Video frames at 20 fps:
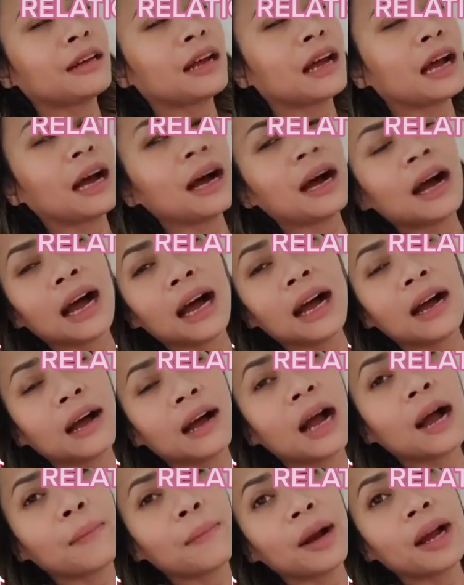ang, ang,
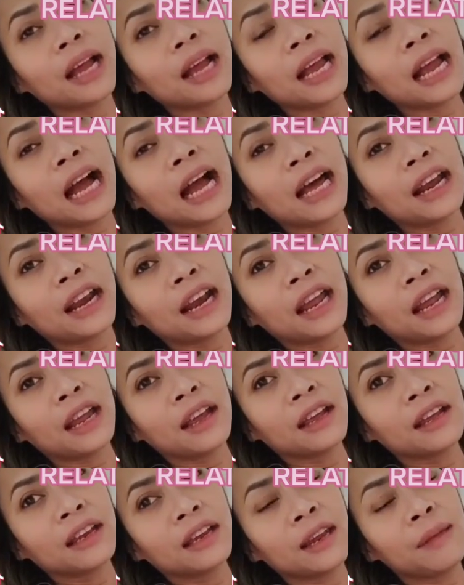ang mangyayari.
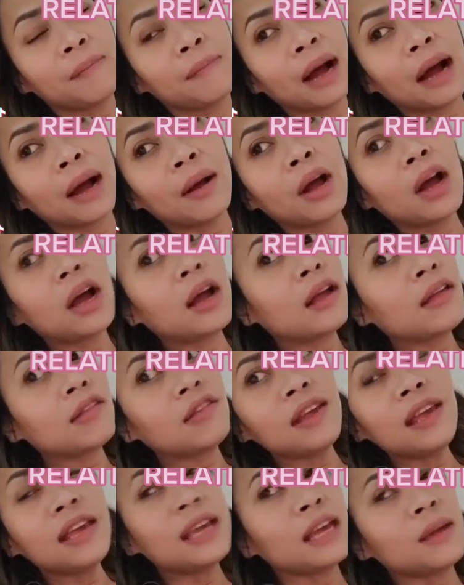ba
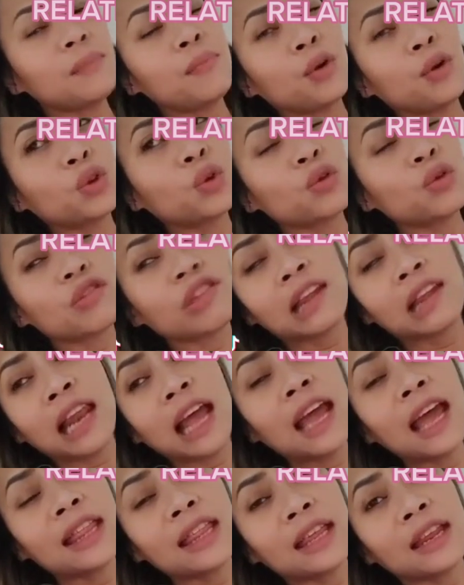Sige, boto niyo si
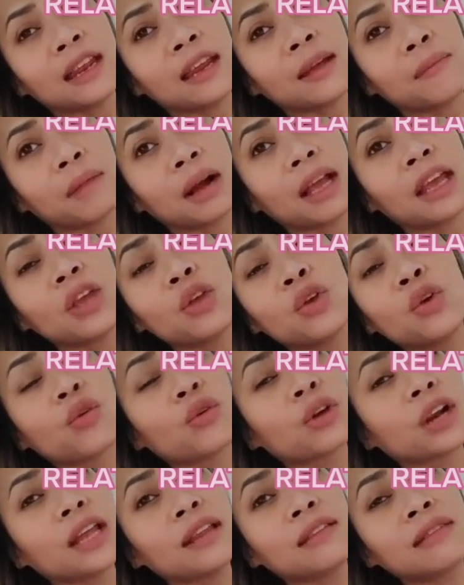Lenin, eh, maging
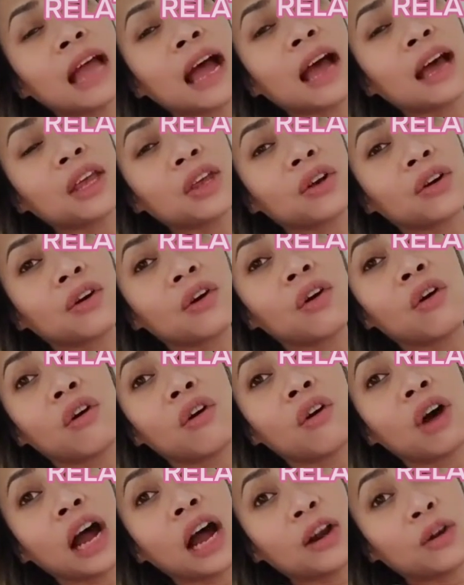Ukraine tayo.
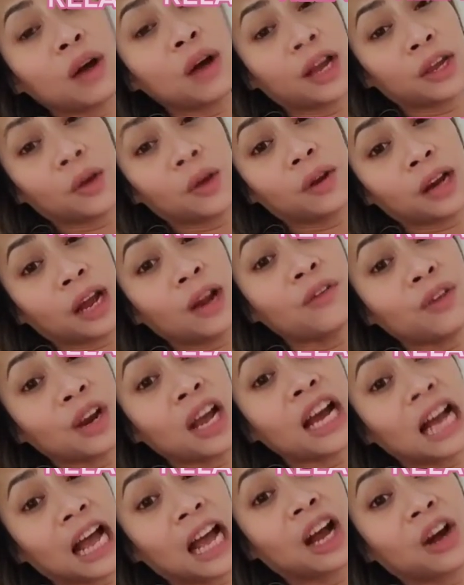O, ano ngayon? Ano
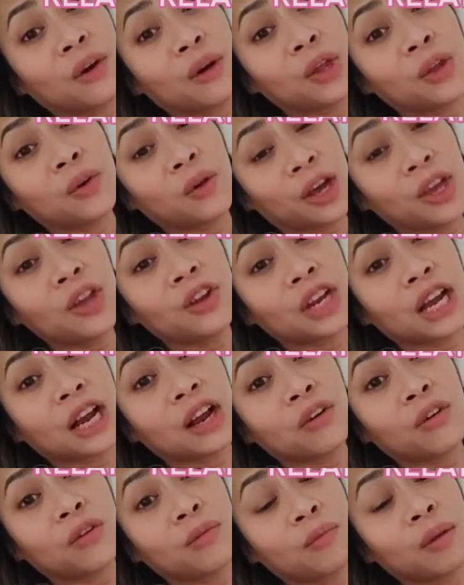nang gagawin niyo ngayon nag,
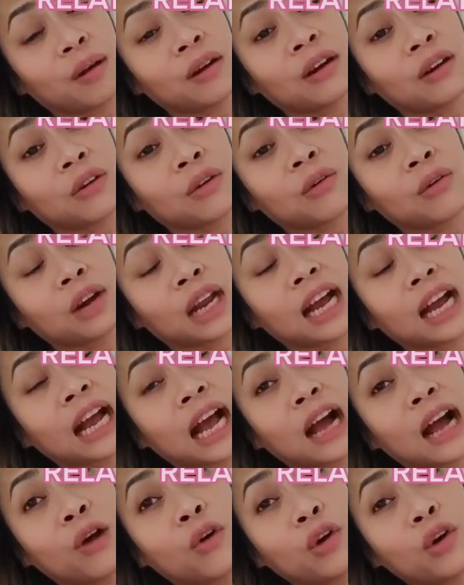kung, kung
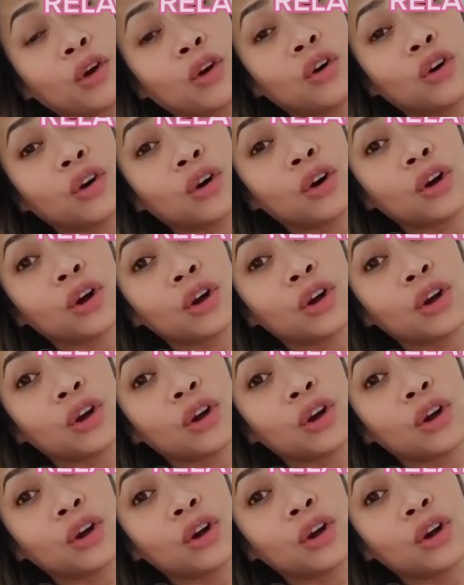nagkagulo?